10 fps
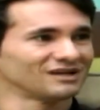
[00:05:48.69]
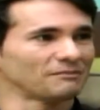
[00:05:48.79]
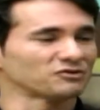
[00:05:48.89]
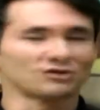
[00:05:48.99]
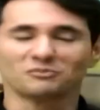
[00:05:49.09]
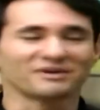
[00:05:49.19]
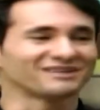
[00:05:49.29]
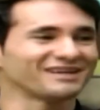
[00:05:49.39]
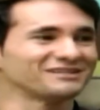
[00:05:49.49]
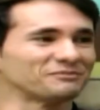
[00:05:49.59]
A pessoa não
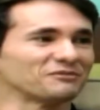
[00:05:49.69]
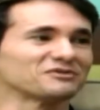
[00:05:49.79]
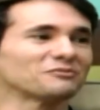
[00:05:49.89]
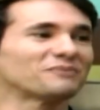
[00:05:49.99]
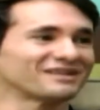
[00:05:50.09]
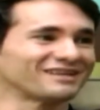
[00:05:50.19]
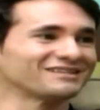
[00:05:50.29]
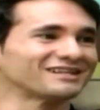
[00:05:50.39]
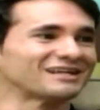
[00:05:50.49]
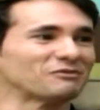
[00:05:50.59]
pretende, pelo menos não
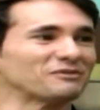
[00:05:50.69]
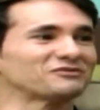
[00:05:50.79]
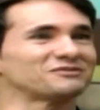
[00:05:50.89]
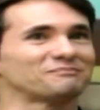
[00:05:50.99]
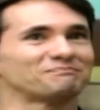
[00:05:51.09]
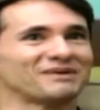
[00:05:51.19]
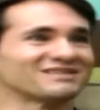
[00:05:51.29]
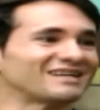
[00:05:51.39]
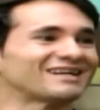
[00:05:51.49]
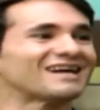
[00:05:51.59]
pretende naquele momento, pensar em